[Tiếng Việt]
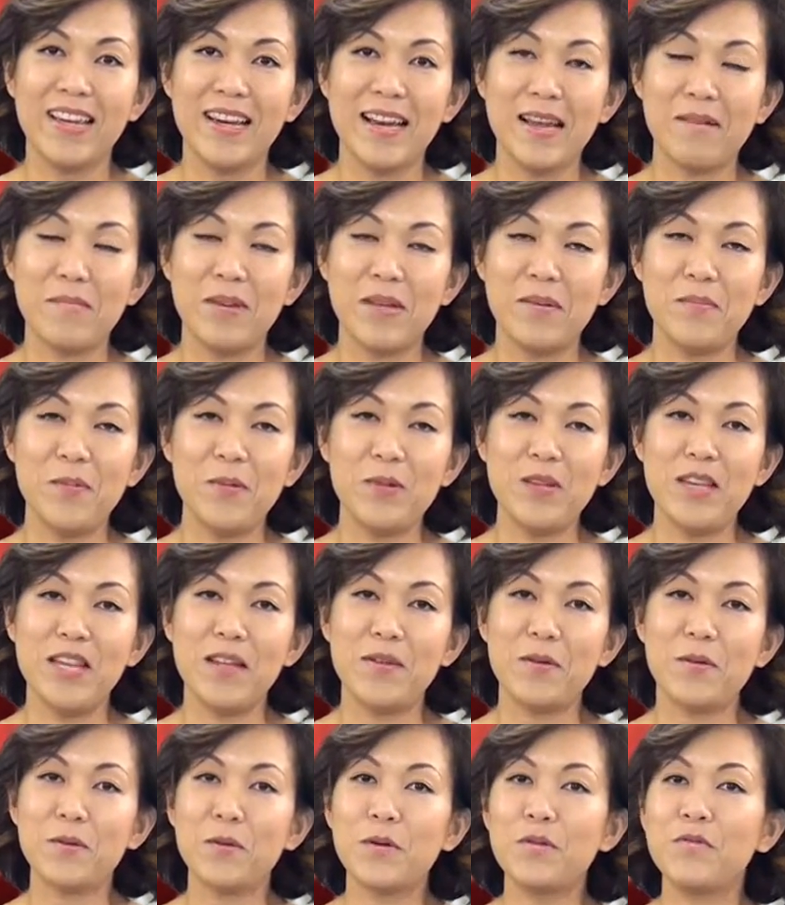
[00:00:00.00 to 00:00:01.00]
Nam Yến muốn giới
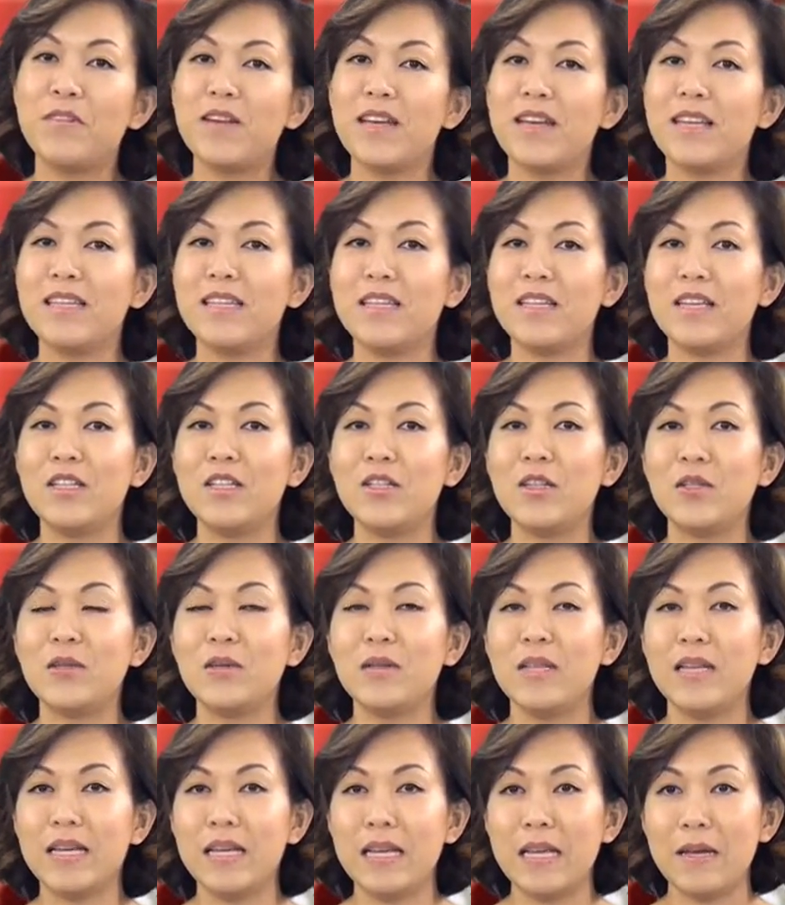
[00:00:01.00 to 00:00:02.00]
thiệu đến quý vị chị
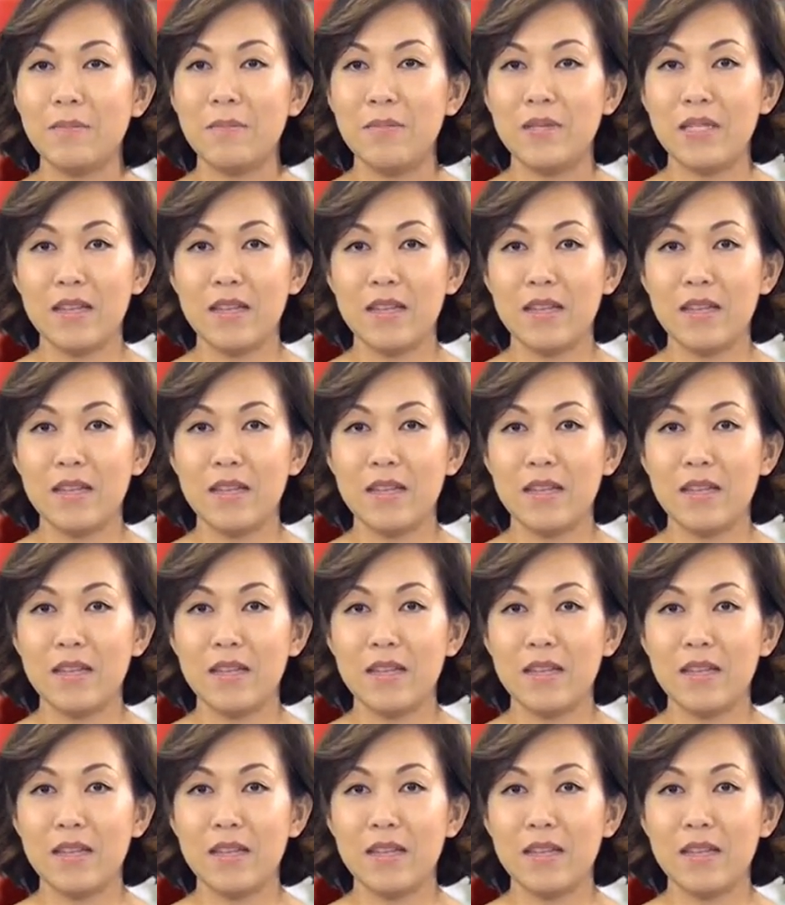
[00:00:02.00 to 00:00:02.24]
Julie Điệp,